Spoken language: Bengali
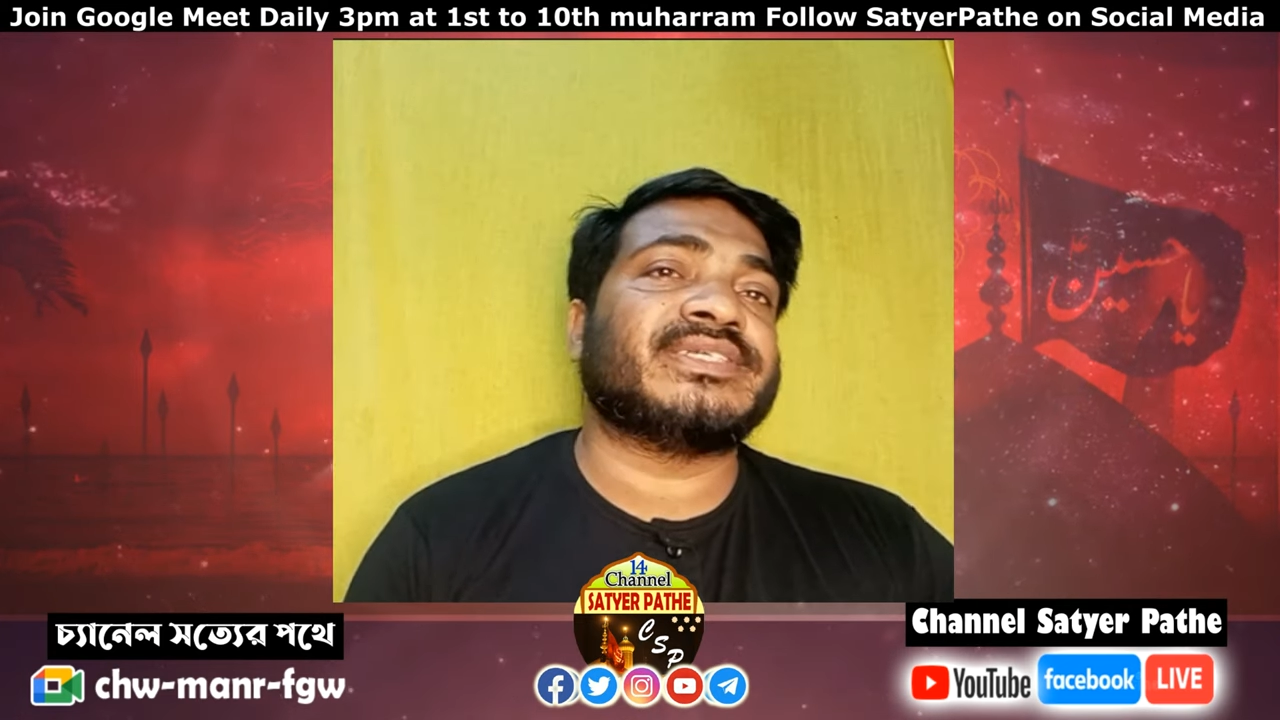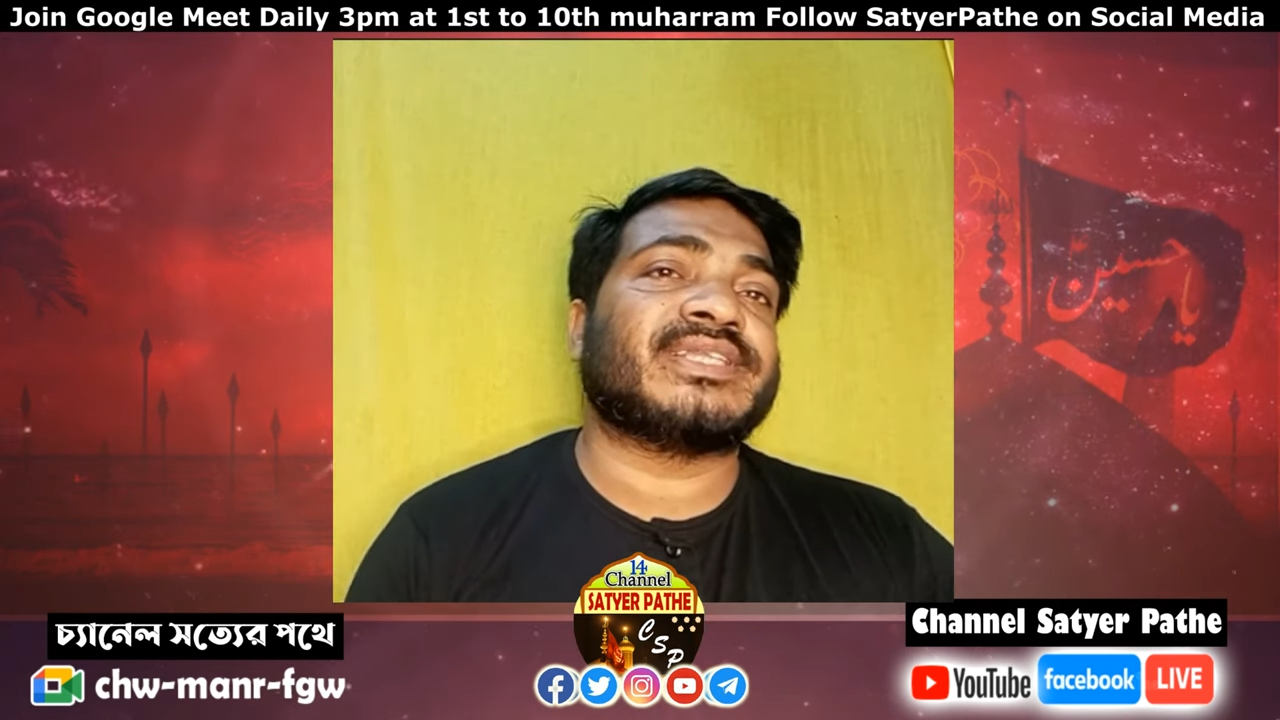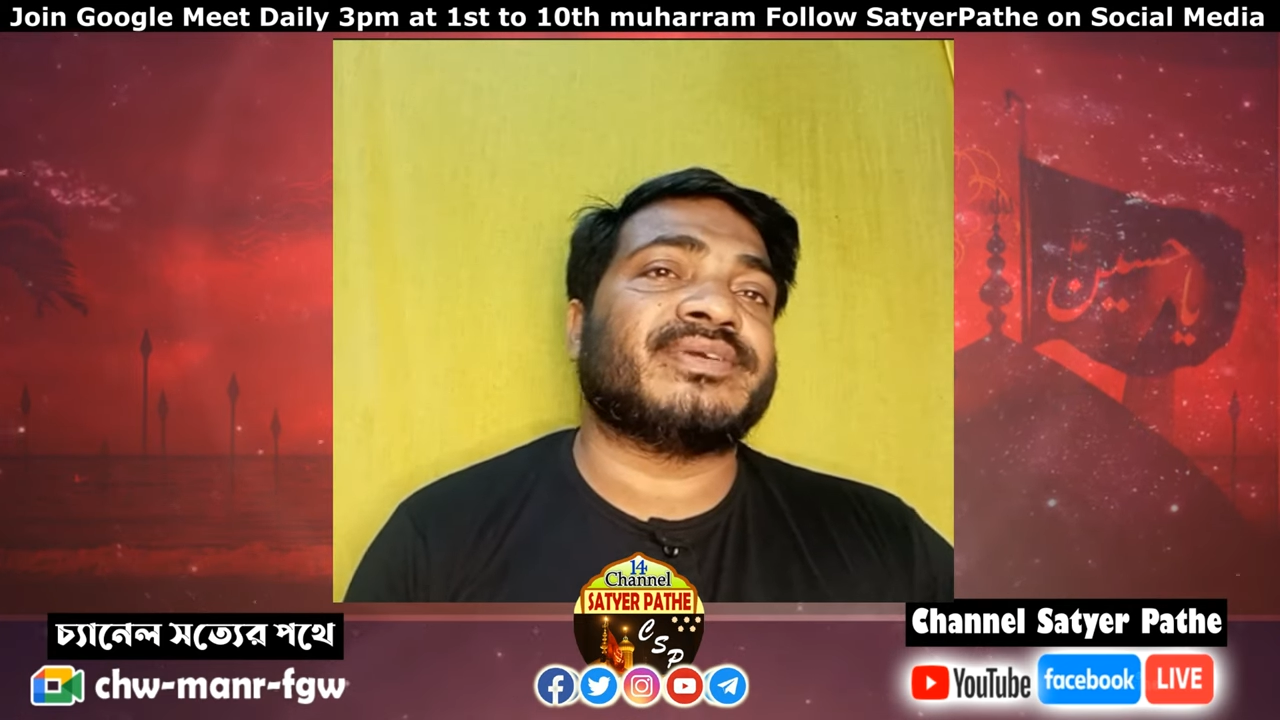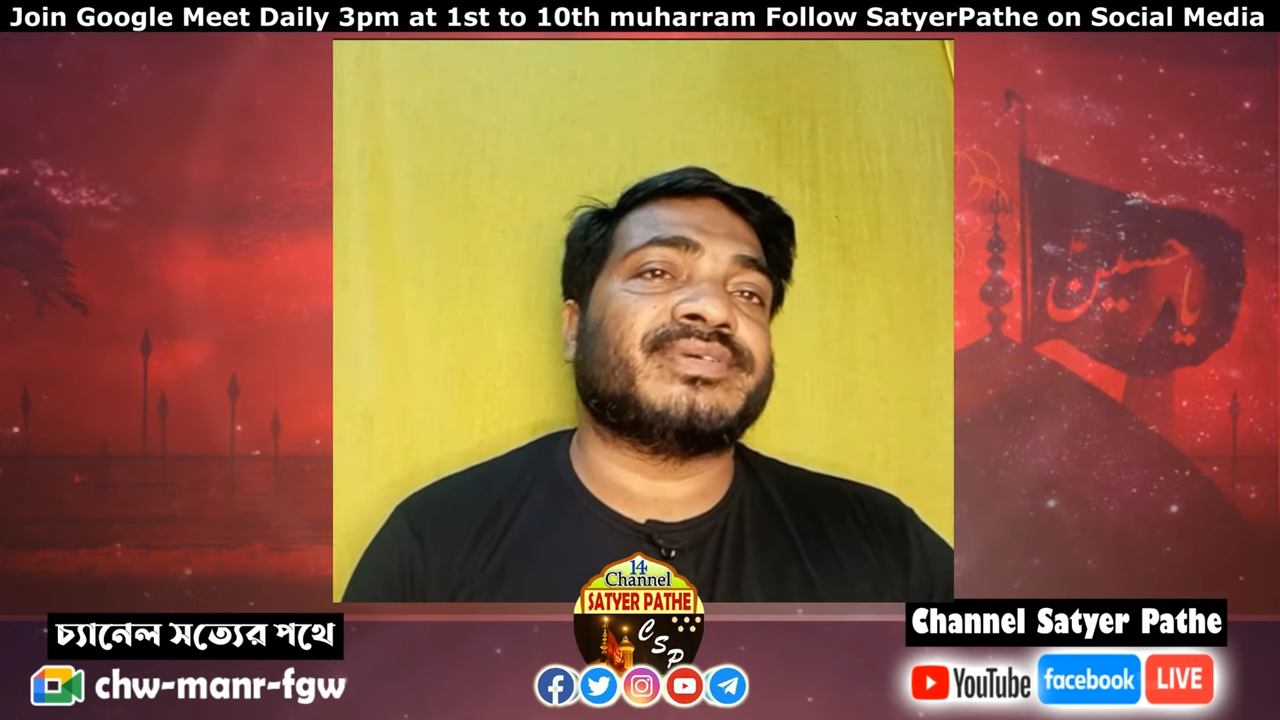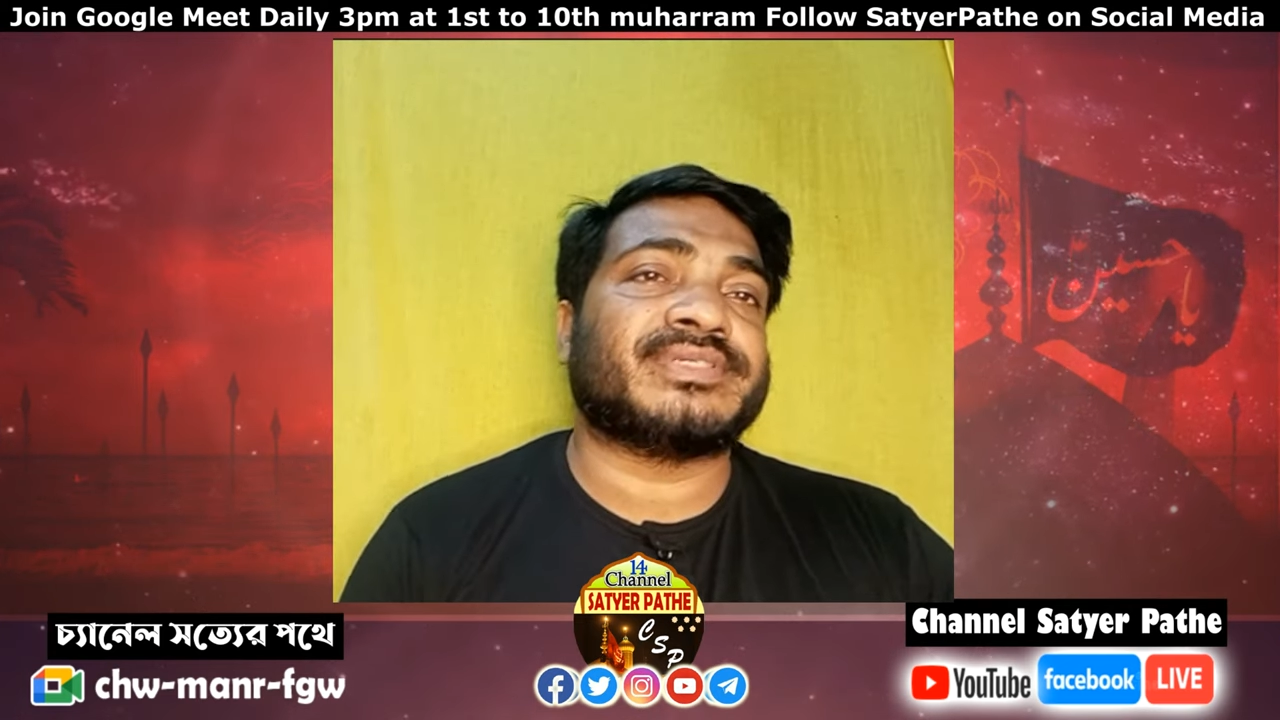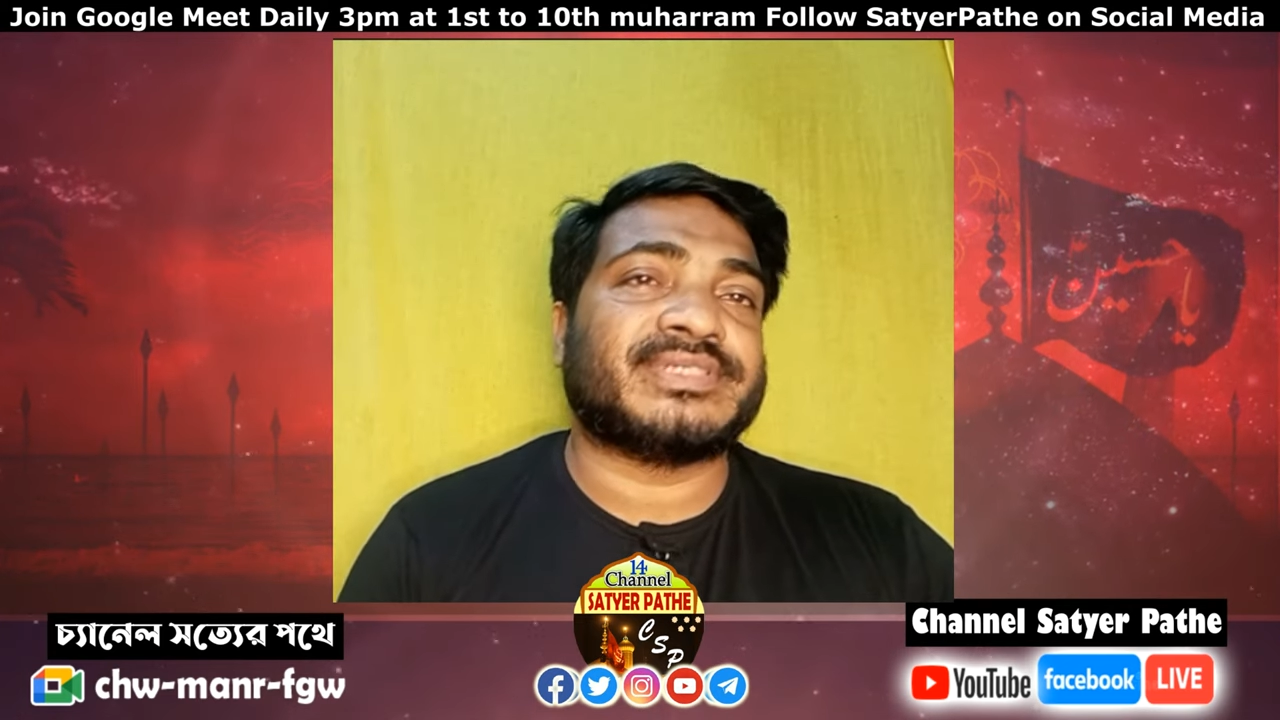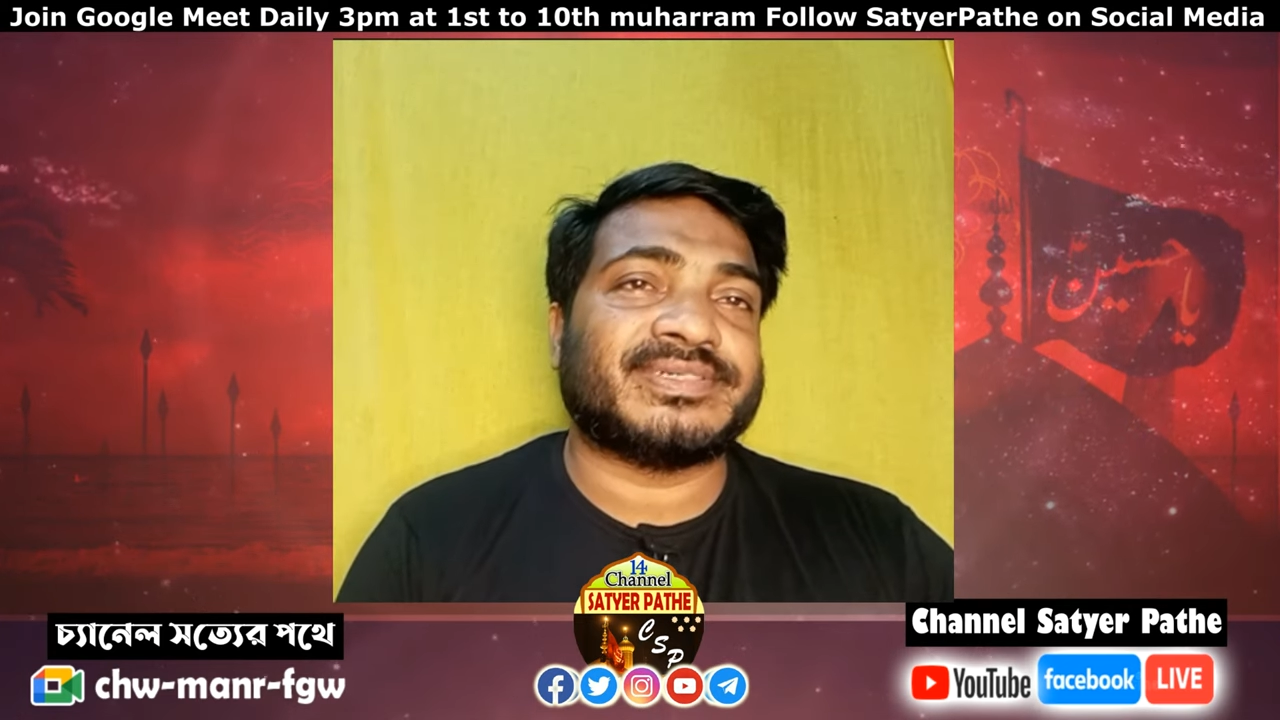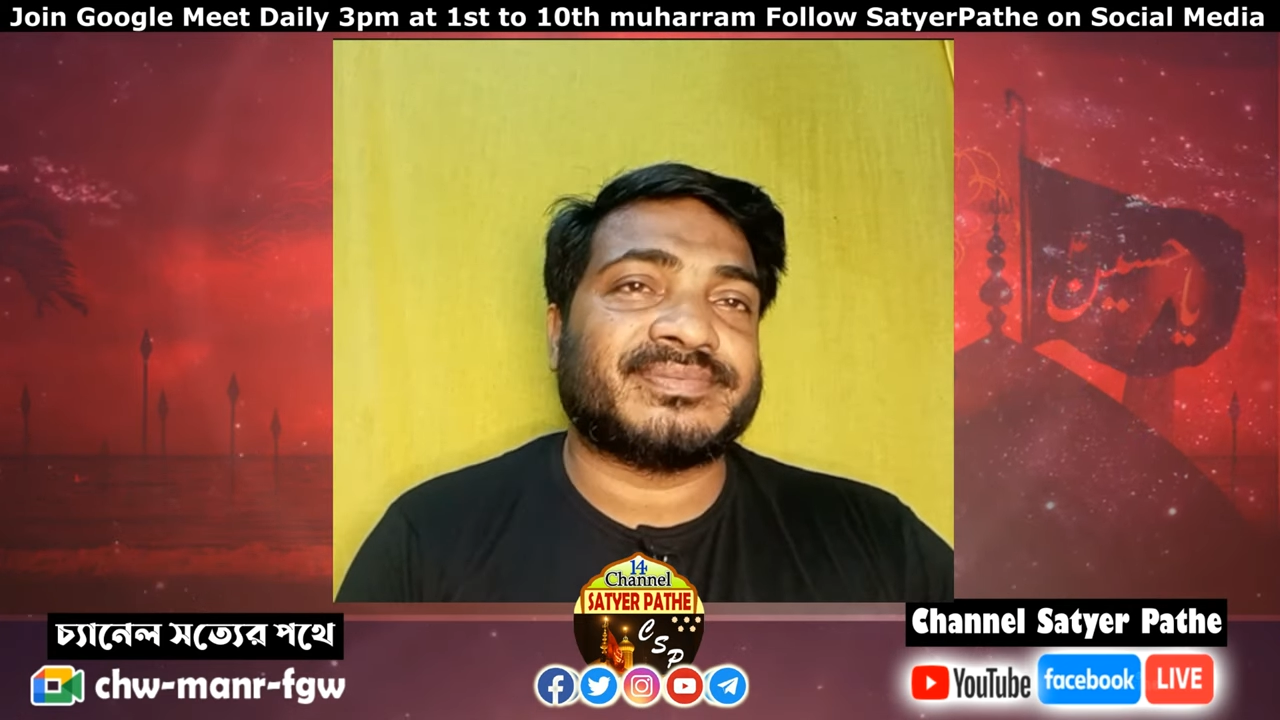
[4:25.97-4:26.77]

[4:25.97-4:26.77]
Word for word: যেতে হয়েছে